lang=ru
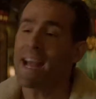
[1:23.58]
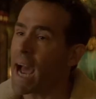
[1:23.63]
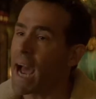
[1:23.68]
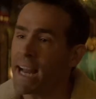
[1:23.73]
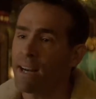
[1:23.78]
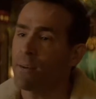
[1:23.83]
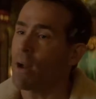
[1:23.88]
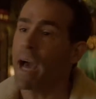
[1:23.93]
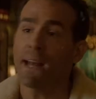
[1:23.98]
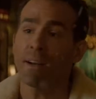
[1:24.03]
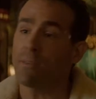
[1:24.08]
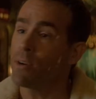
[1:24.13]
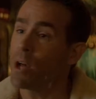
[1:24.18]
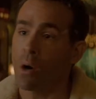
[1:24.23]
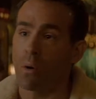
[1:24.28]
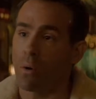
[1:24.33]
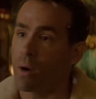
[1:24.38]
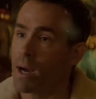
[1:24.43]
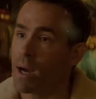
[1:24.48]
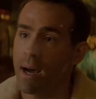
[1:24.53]
я сейчас
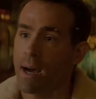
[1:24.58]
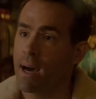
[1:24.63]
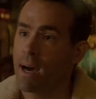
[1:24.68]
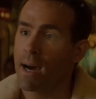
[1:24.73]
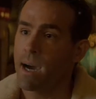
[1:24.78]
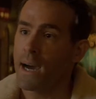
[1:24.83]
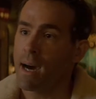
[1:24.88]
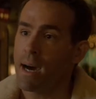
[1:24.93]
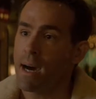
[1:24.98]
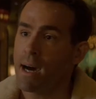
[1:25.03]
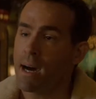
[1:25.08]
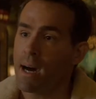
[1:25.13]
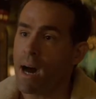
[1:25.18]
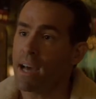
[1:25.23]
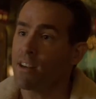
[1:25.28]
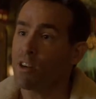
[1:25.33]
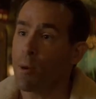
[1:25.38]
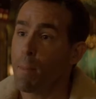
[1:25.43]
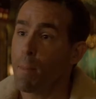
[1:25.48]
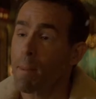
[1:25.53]
не про это.
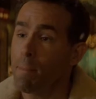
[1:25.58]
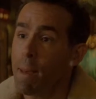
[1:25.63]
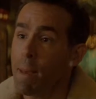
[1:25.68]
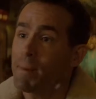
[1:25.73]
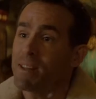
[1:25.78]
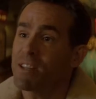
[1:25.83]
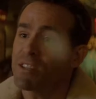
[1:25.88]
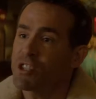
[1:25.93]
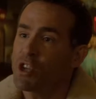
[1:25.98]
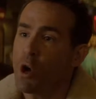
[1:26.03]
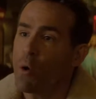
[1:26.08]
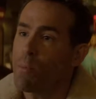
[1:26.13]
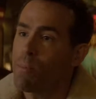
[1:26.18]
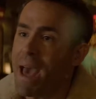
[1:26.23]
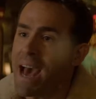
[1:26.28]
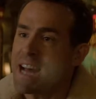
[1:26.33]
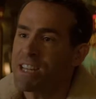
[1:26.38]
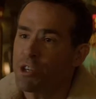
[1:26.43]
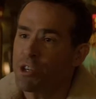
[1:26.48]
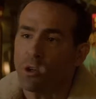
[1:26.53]
Просто у людей это
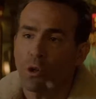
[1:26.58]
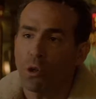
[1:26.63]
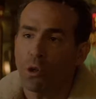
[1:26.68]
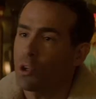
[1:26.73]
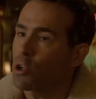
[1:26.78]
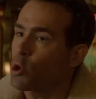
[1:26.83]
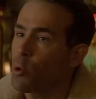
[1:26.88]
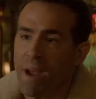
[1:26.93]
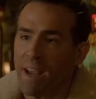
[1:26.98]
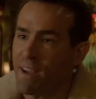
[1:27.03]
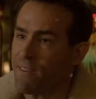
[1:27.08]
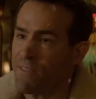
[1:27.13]
происходит не по